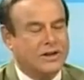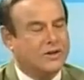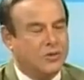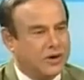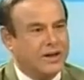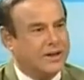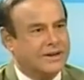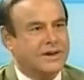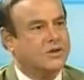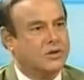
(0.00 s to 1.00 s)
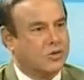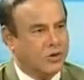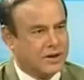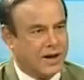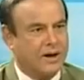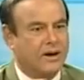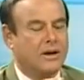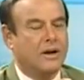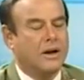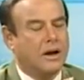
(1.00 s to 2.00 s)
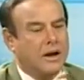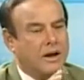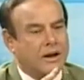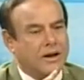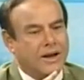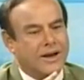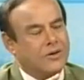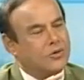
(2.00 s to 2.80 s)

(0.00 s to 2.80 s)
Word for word: तो वो नहीं था असल तो कोल था लेकिन